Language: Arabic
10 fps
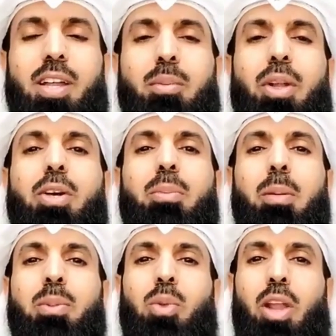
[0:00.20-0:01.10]
السلام
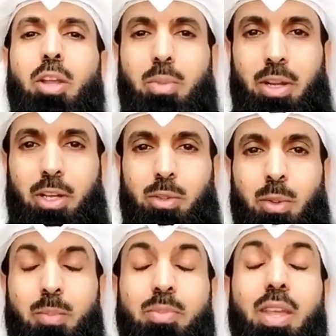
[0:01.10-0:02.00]
عليكم ورحمة الله
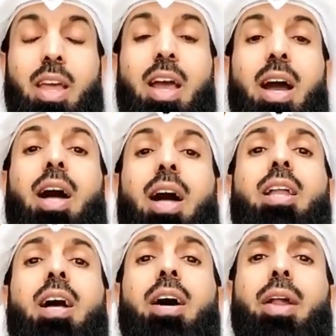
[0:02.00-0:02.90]
وبركاته
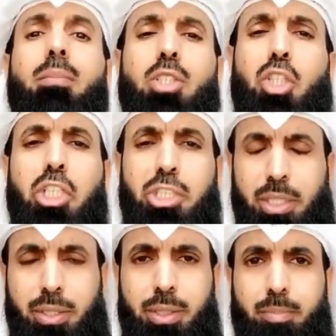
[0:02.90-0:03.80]
علي الحرام
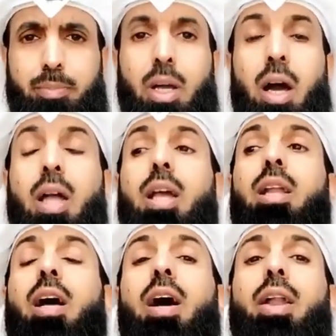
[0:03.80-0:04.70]
تتعشى عندي
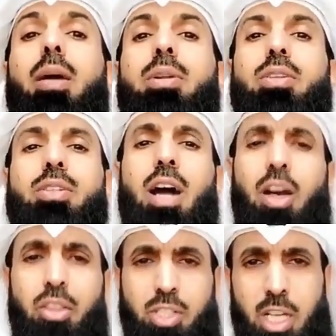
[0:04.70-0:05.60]
علي الحرام انك
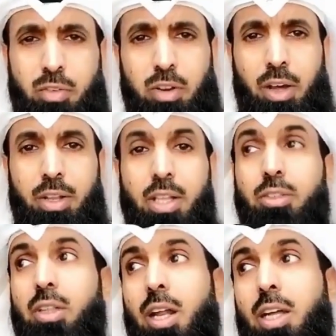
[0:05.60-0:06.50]
تاخذ شيء
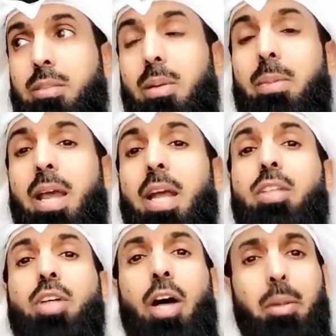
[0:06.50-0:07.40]
فلاني ان طلعت من
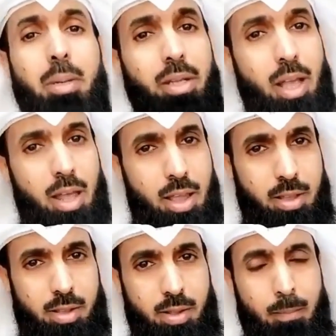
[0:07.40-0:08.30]
البيت حرمين
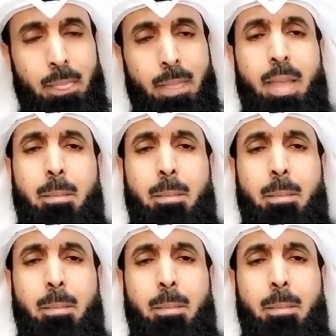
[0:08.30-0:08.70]
علي